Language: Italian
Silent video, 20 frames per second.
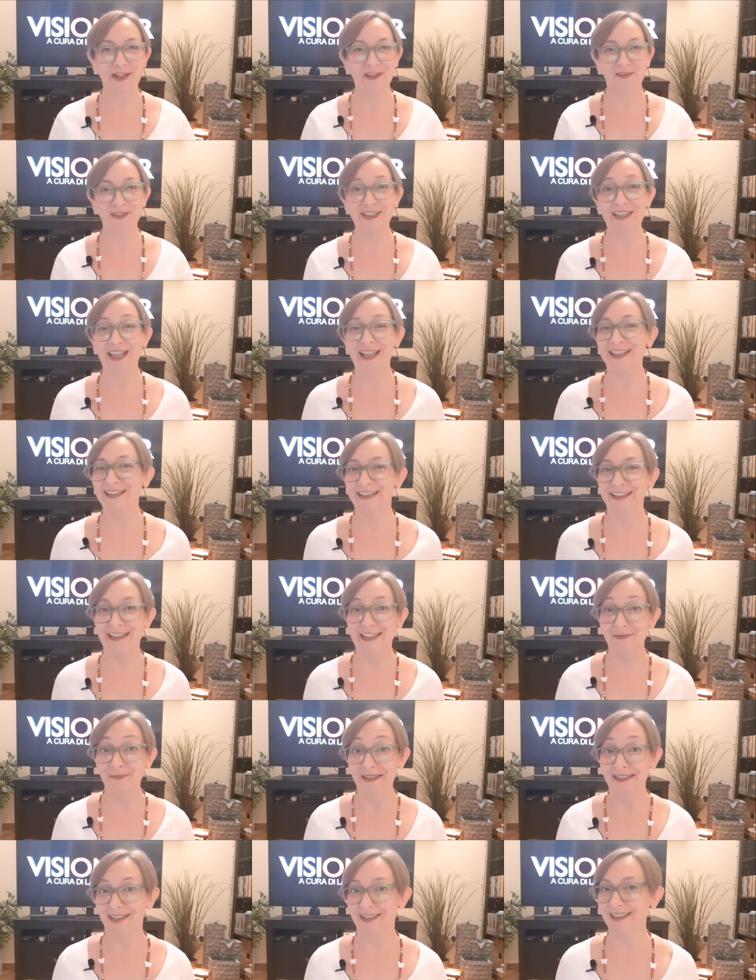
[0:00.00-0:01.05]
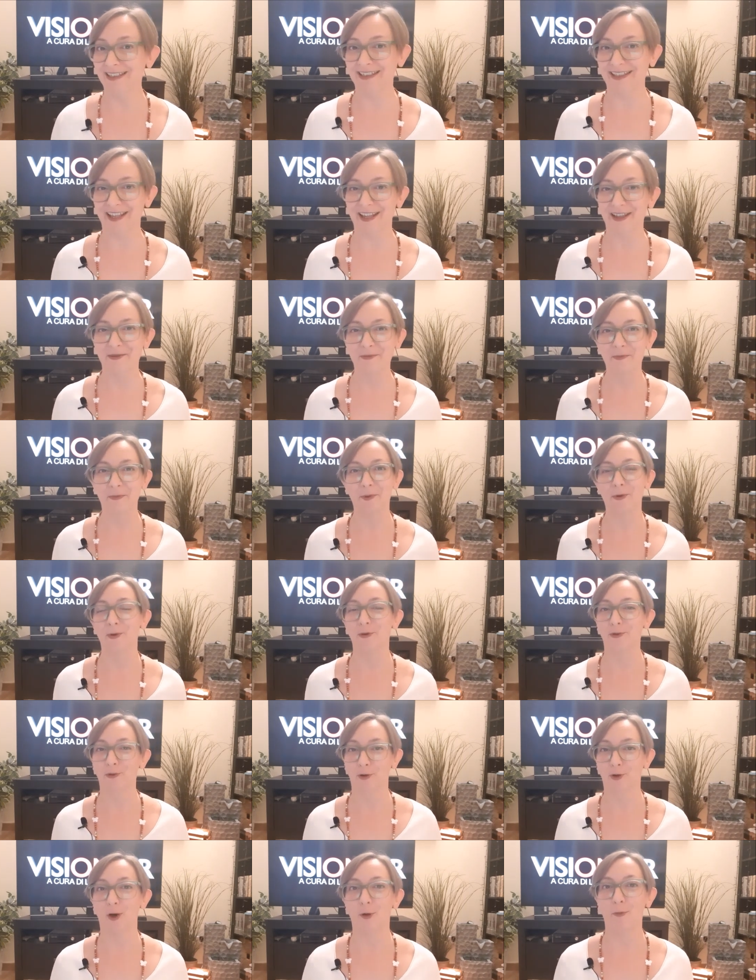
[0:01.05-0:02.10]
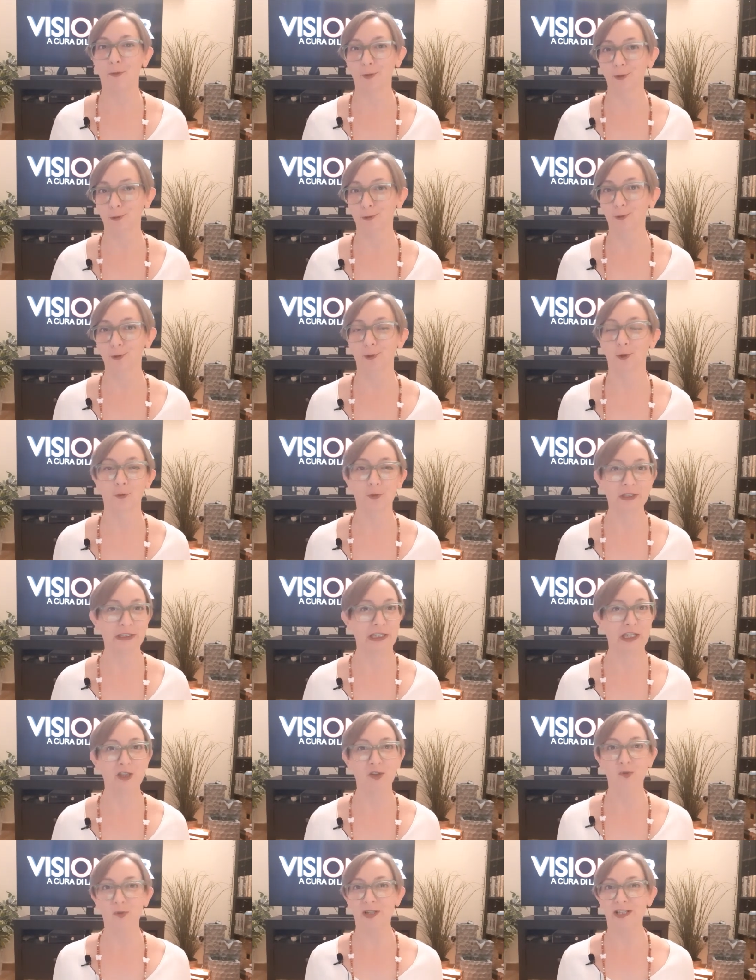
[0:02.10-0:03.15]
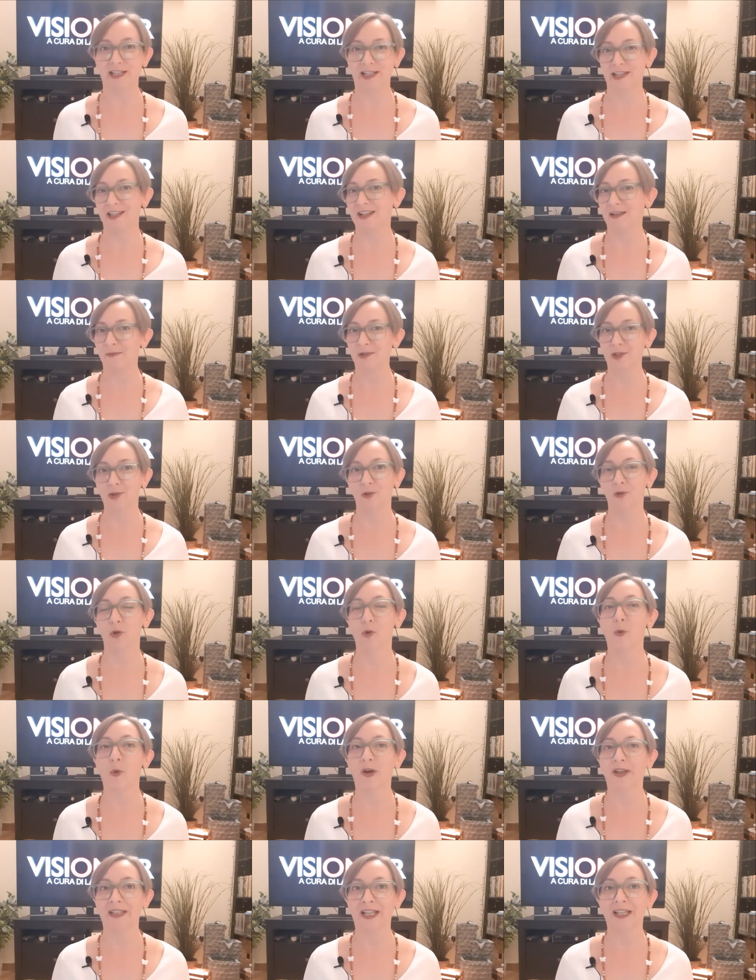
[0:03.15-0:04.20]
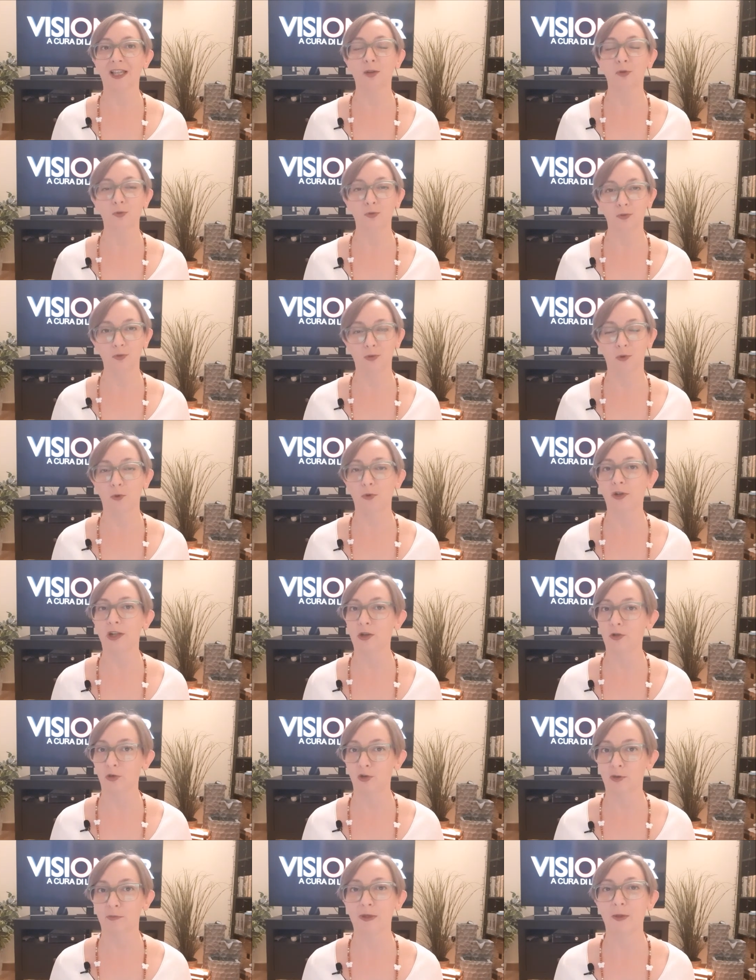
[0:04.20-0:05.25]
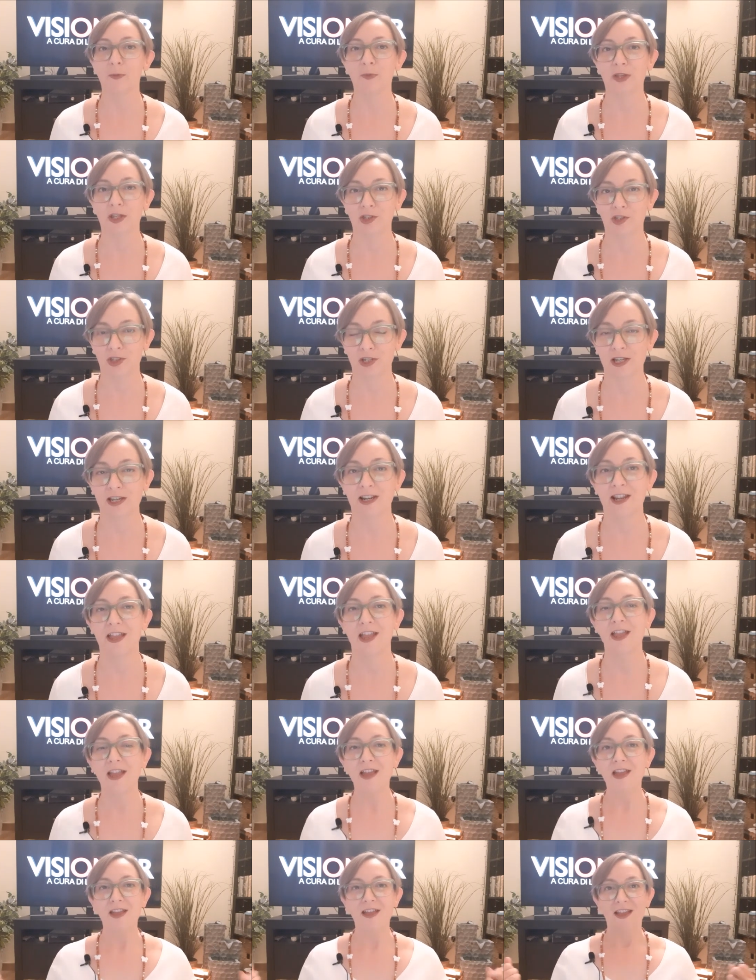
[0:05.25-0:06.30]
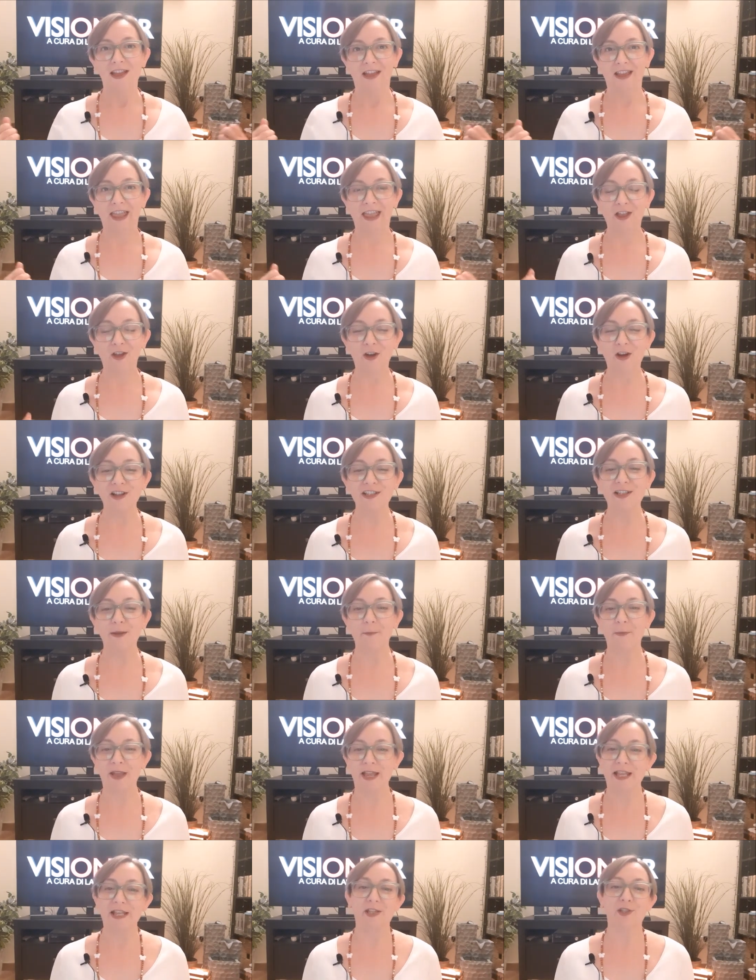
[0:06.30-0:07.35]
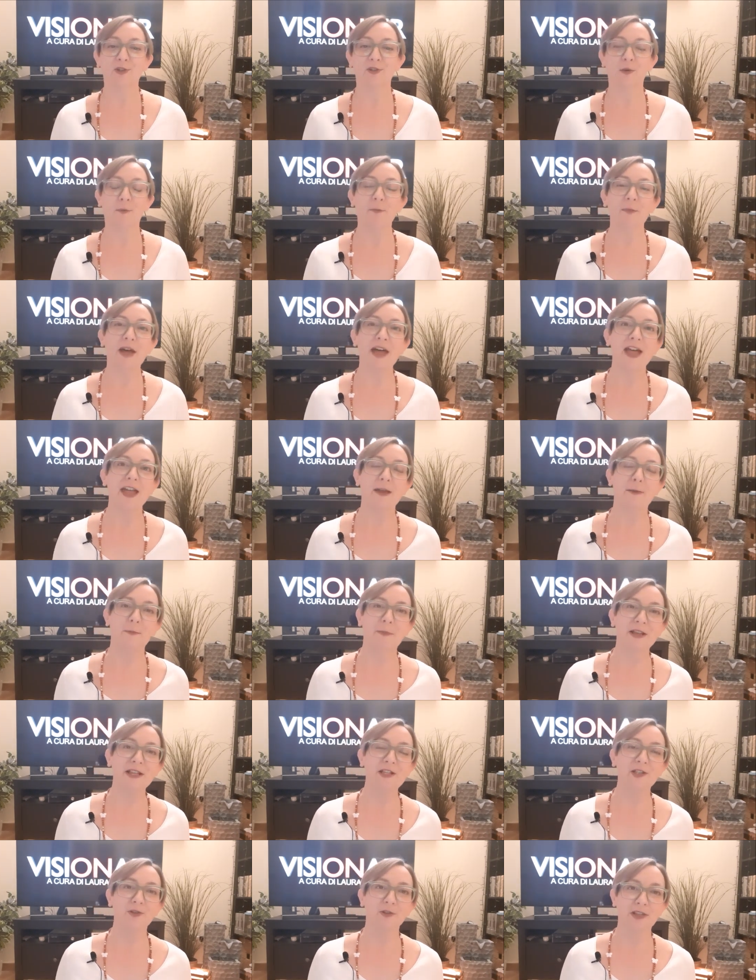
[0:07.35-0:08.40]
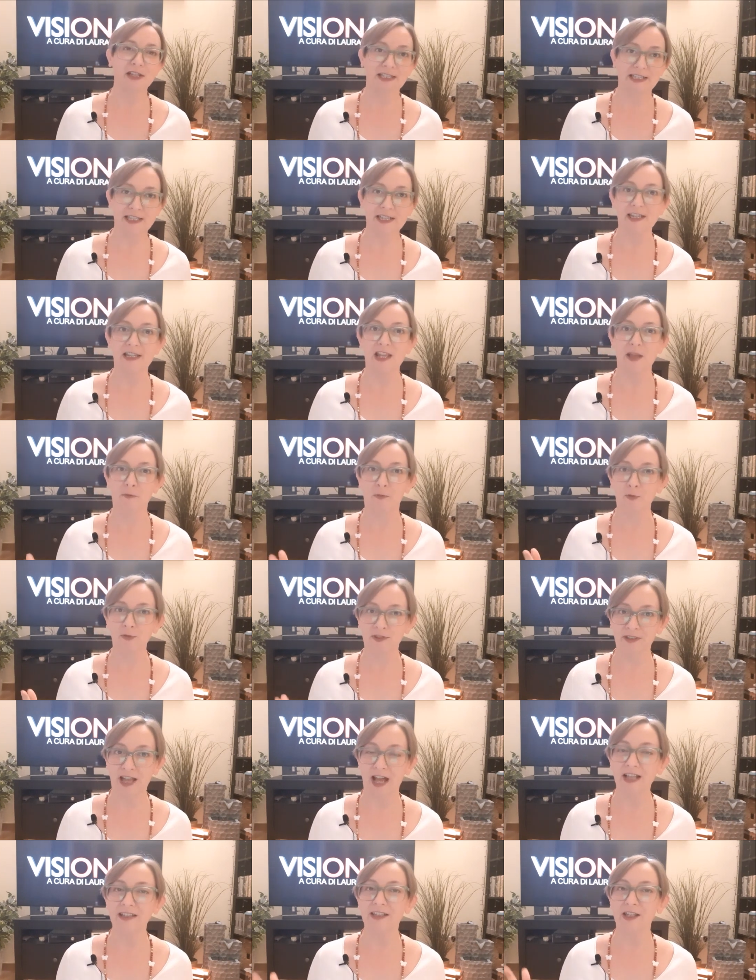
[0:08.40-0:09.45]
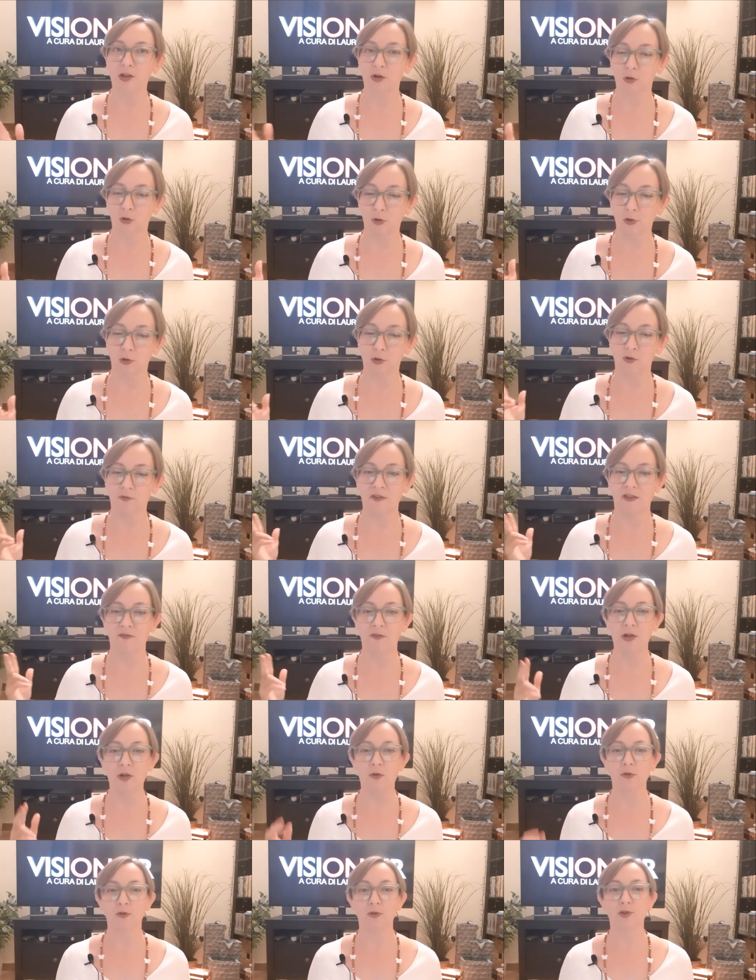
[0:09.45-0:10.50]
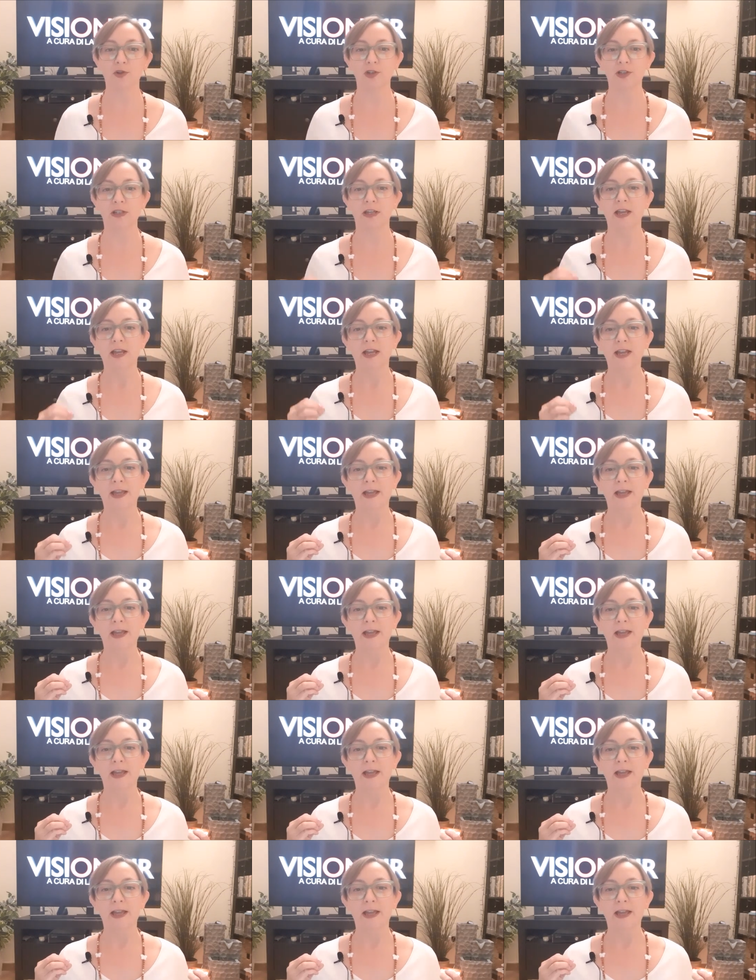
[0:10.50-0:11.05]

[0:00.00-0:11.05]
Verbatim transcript: per evidenti limiti di tempo non ho potuto, quindi in due sere mi sono guardata tutto con enorme piacere. Che cosa penso? Beh, penso che sì, le puntate corrono via veloci,